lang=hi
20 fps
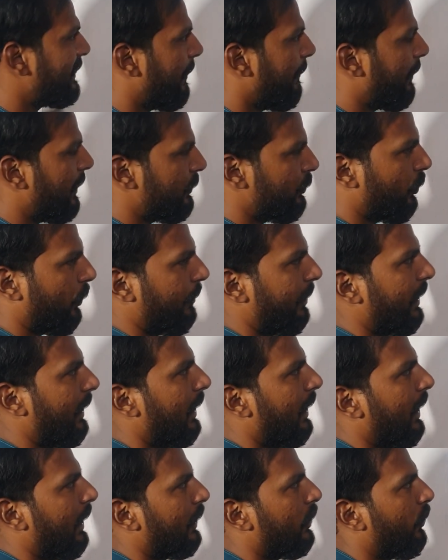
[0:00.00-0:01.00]
एग्जाम्पल जो भी
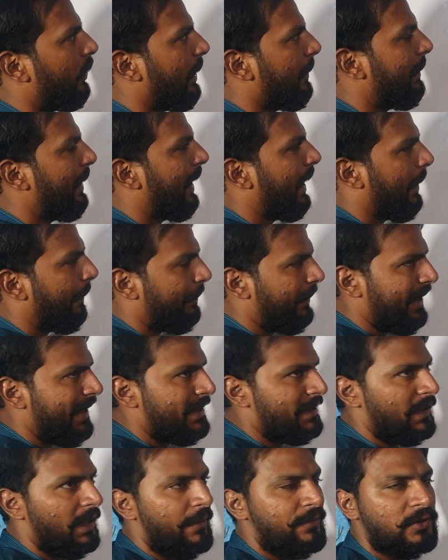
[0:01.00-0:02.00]
क्योंकि मैं अपने
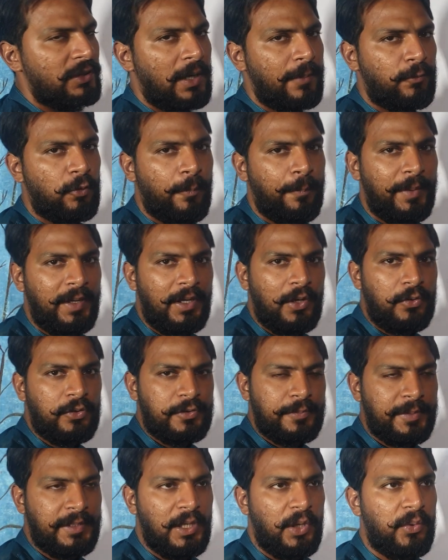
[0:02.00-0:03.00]
हिसाब से आपको पिन
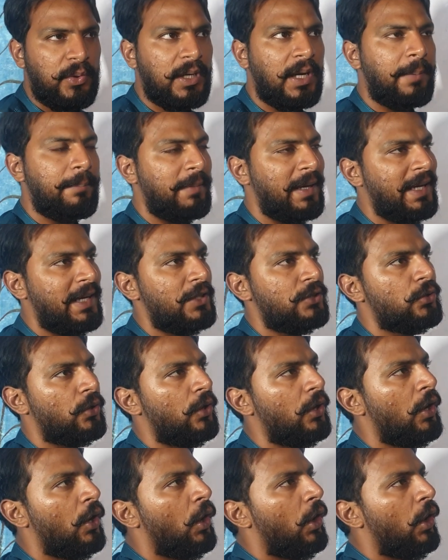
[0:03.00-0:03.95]
नोट्स बताऊंगा मैंने जो